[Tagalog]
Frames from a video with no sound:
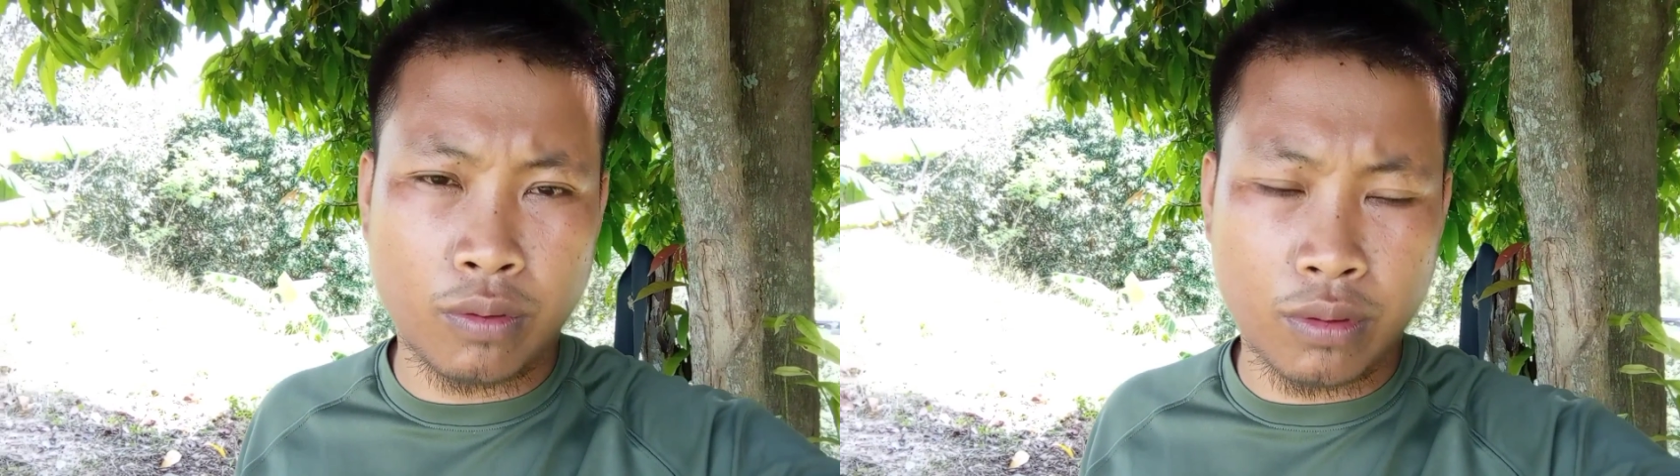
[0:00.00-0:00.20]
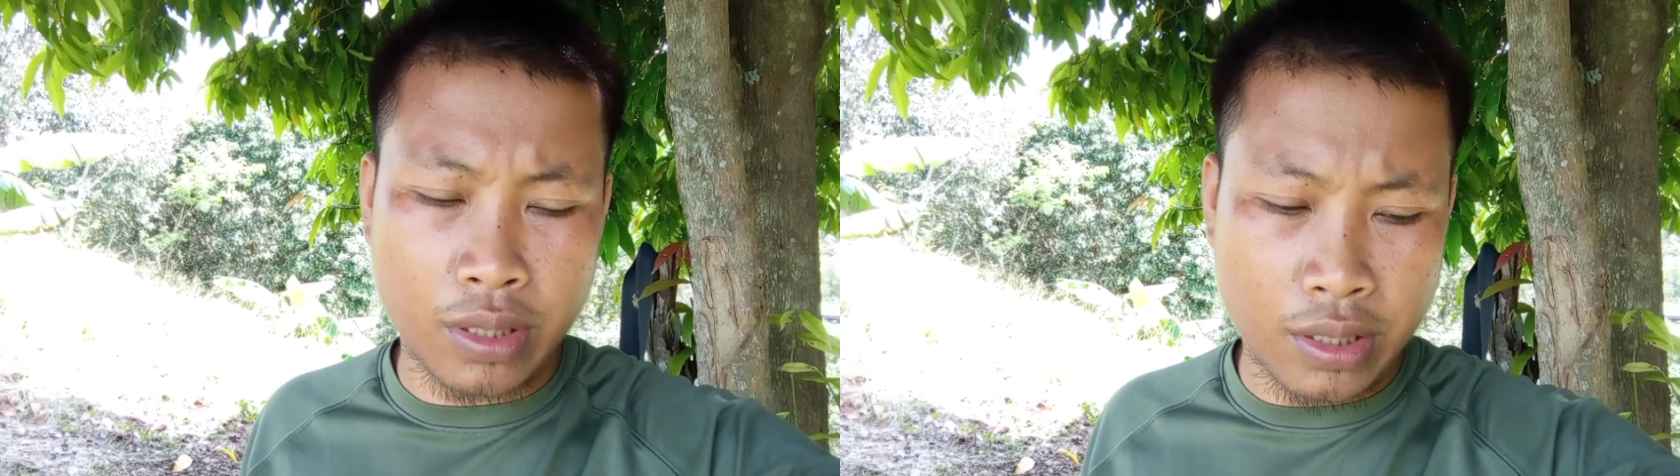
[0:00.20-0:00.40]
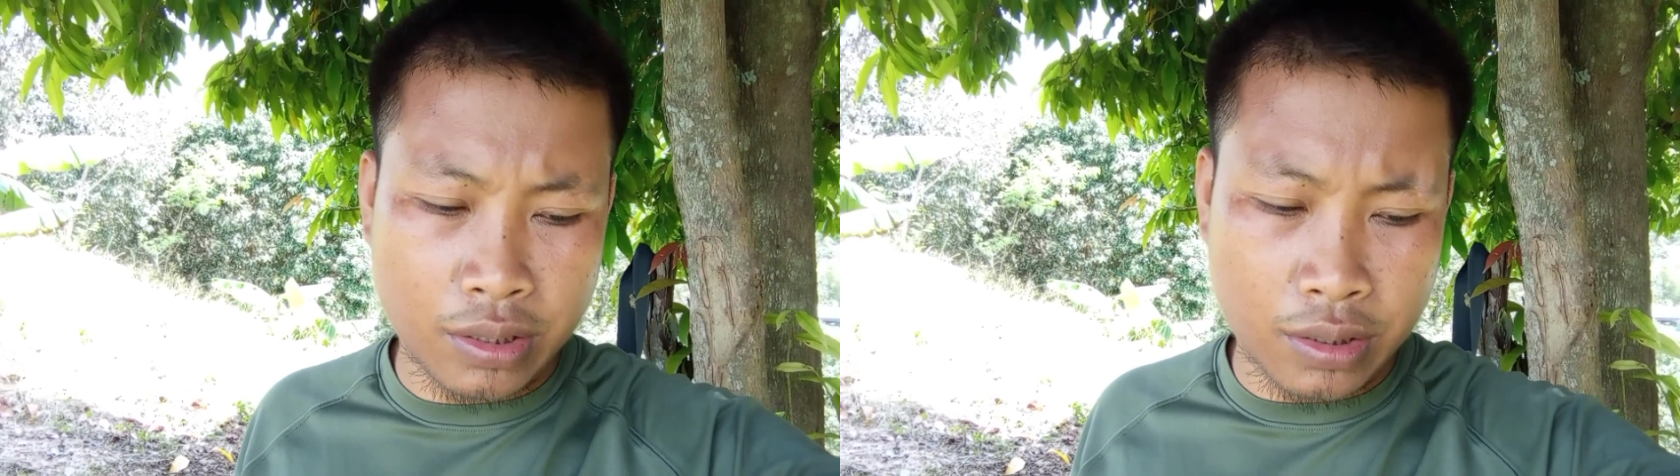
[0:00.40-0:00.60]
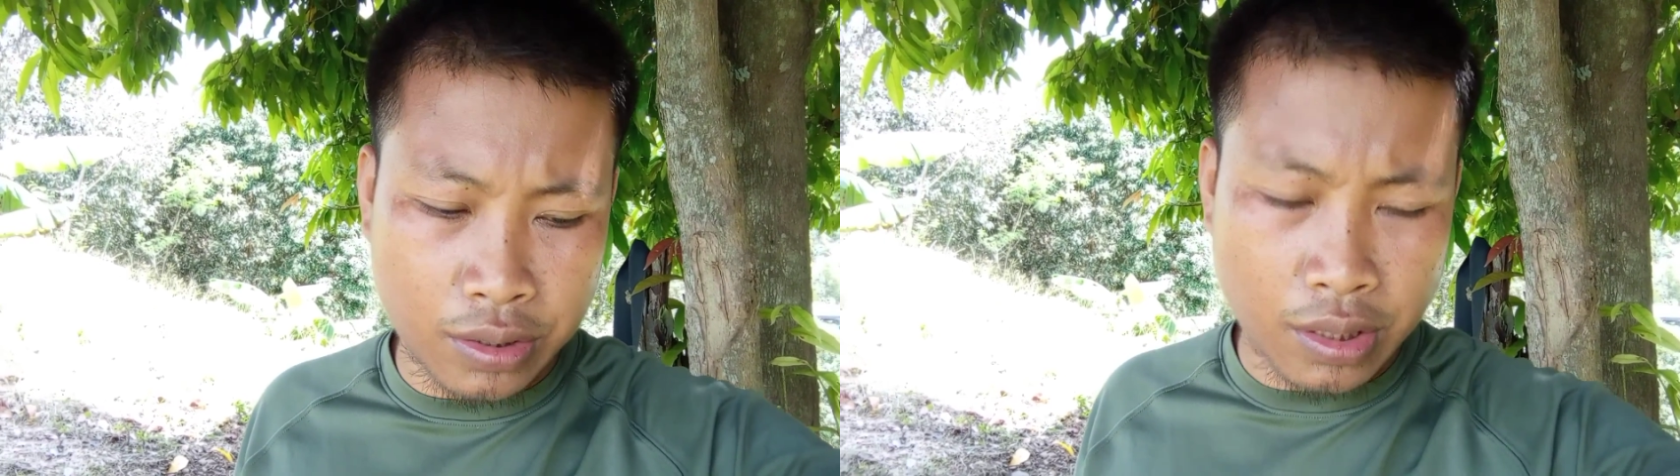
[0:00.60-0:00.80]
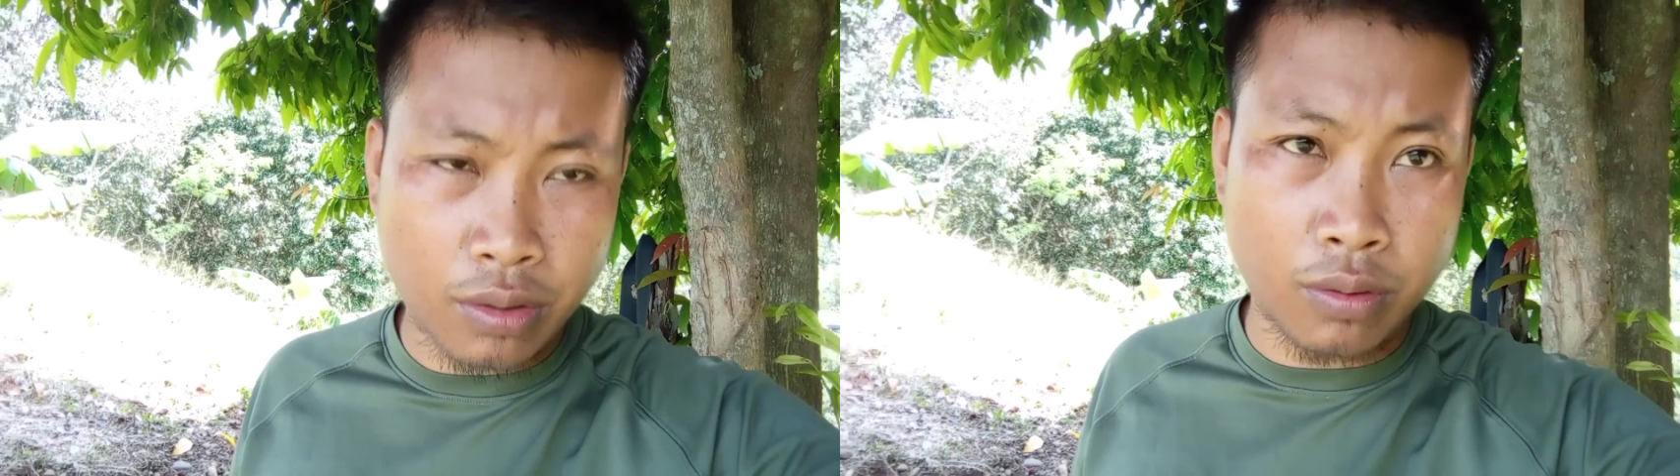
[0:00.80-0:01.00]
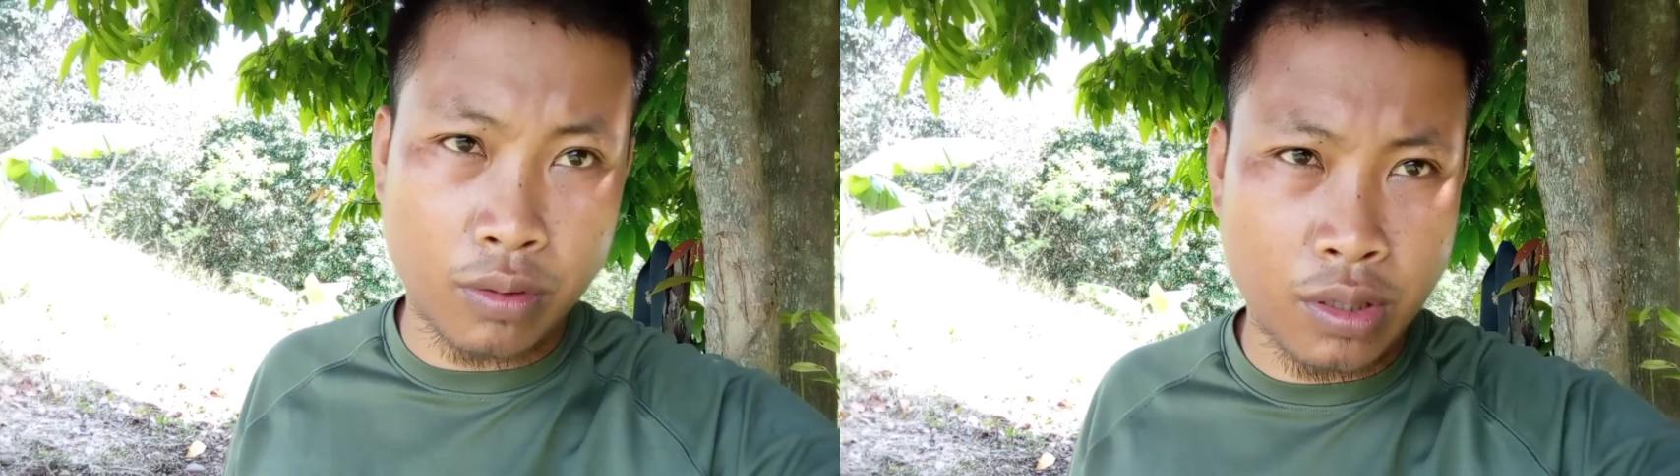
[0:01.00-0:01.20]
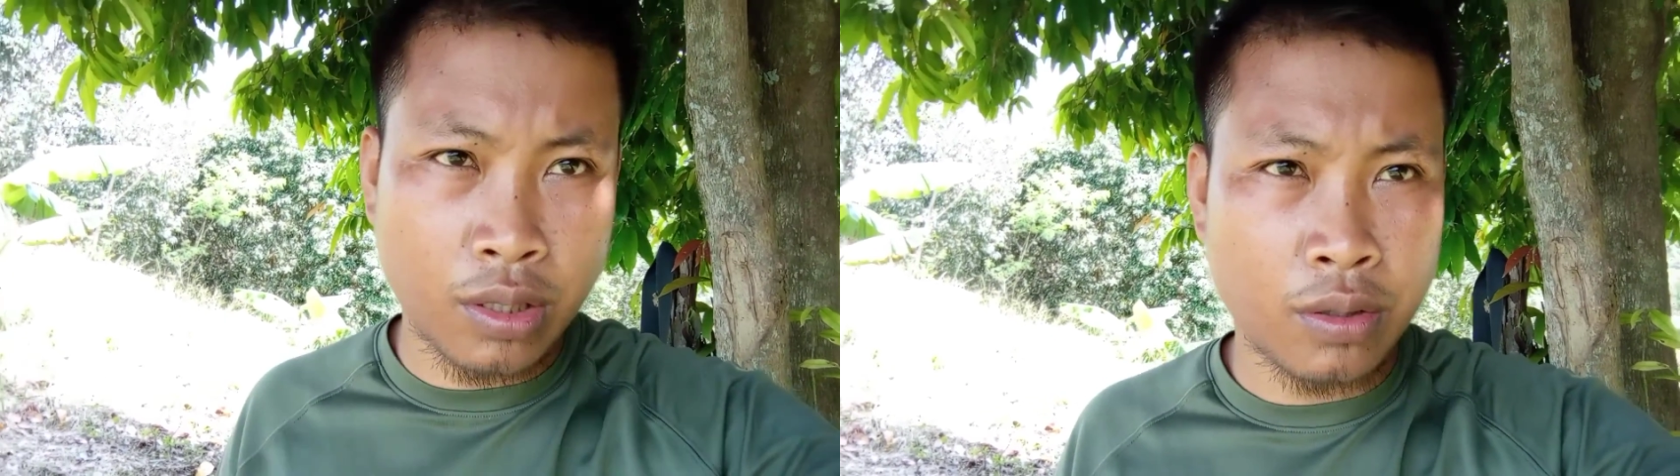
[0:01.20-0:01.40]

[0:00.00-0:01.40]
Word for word: or i-share ko